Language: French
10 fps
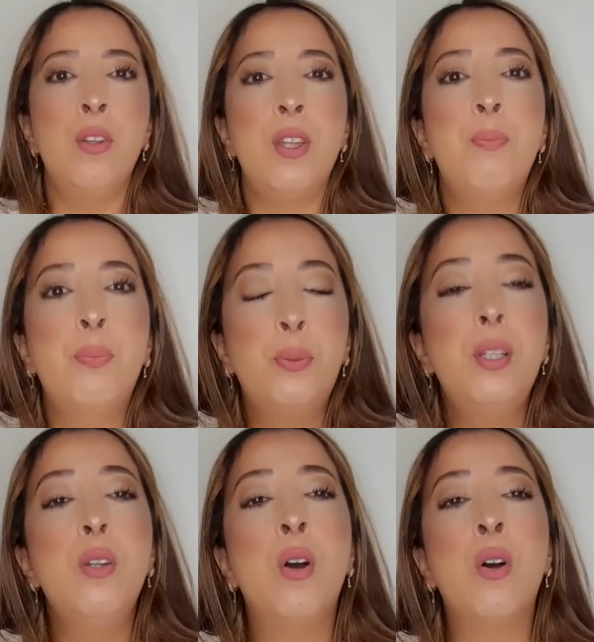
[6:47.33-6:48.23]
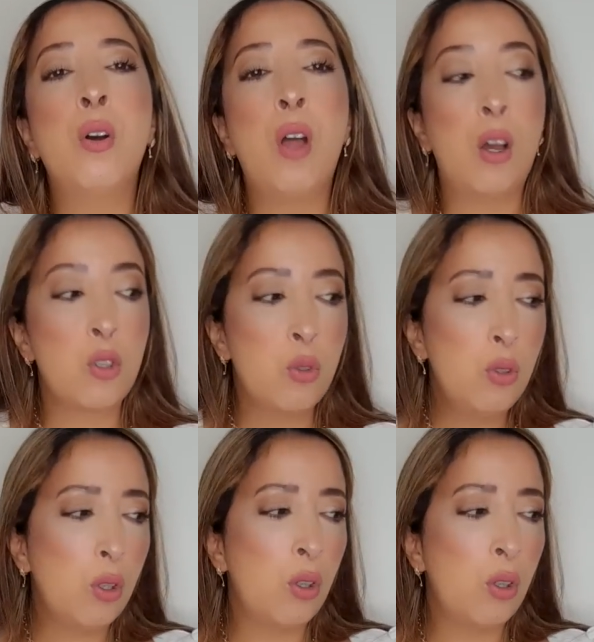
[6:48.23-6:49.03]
Et puis, euh, un jour,